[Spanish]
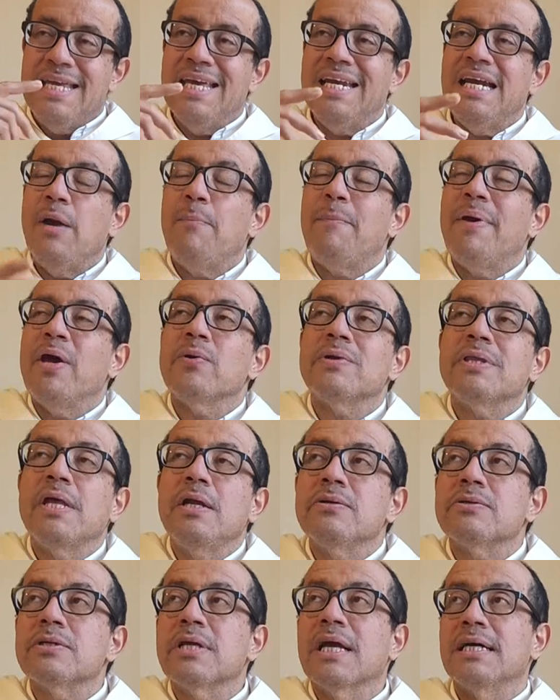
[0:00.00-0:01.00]
Y en el peor
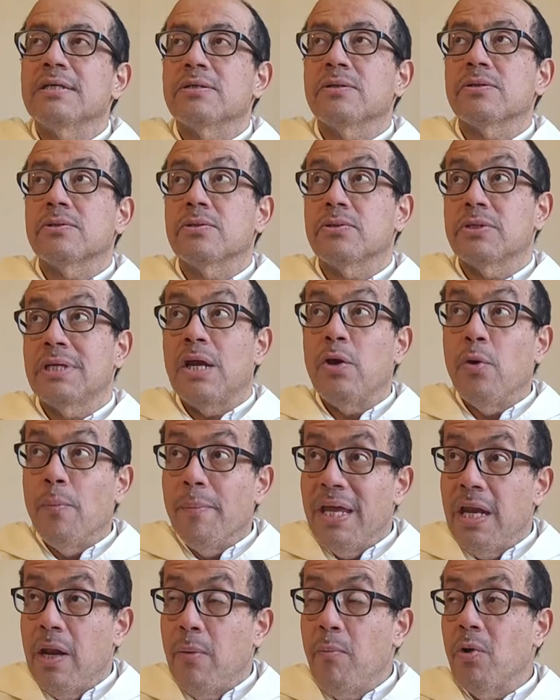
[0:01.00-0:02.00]
de los casos, o sea,
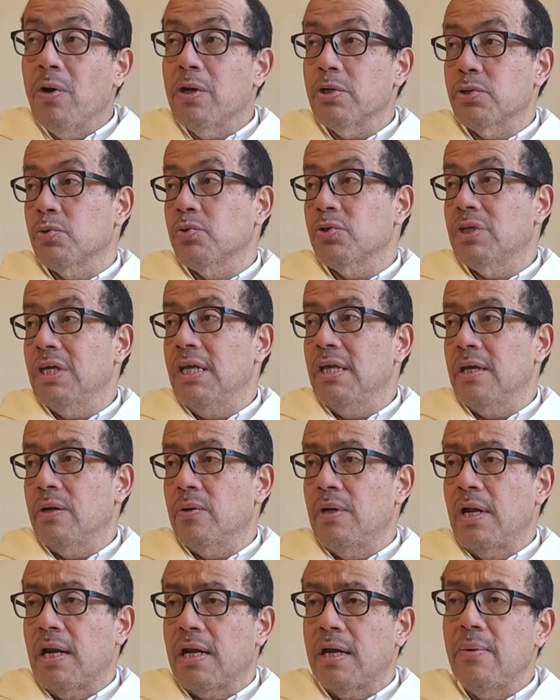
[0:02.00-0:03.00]
lo mínimo que
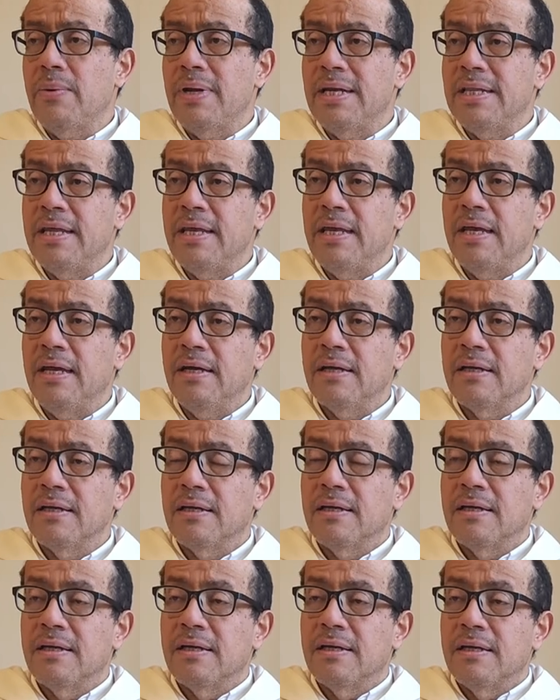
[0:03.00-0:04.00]
sucede con la rebeldía
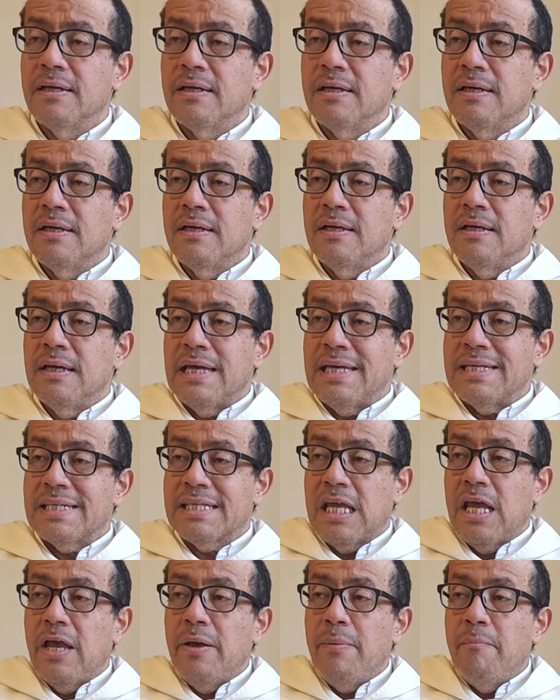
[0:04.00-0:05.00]

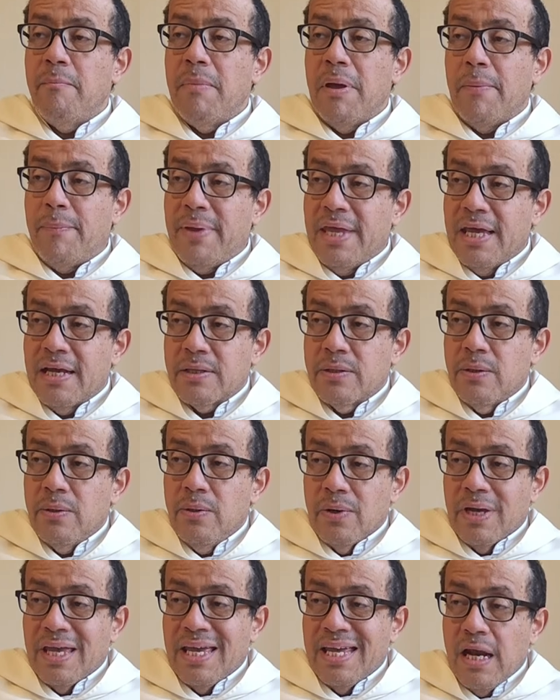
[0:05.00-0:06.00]
es que me
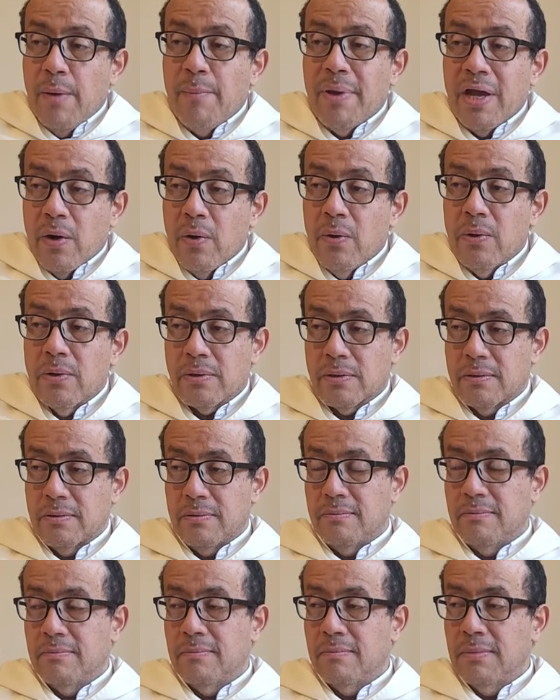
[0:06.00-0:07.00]
pierdo lo que era
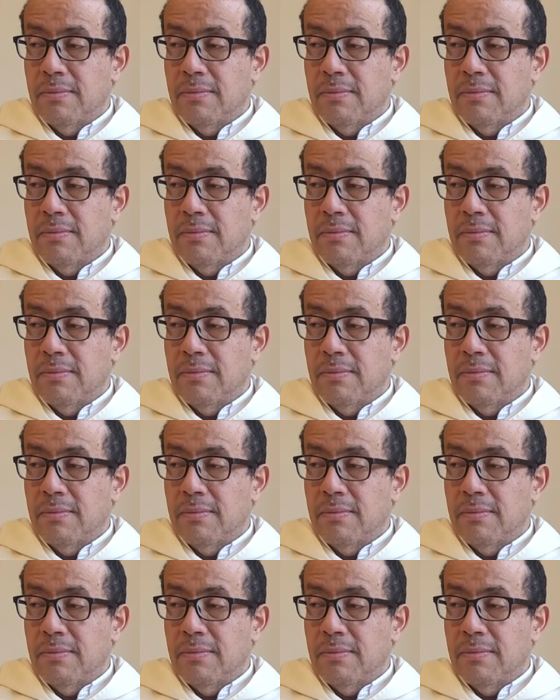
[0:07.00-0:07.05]
mejor.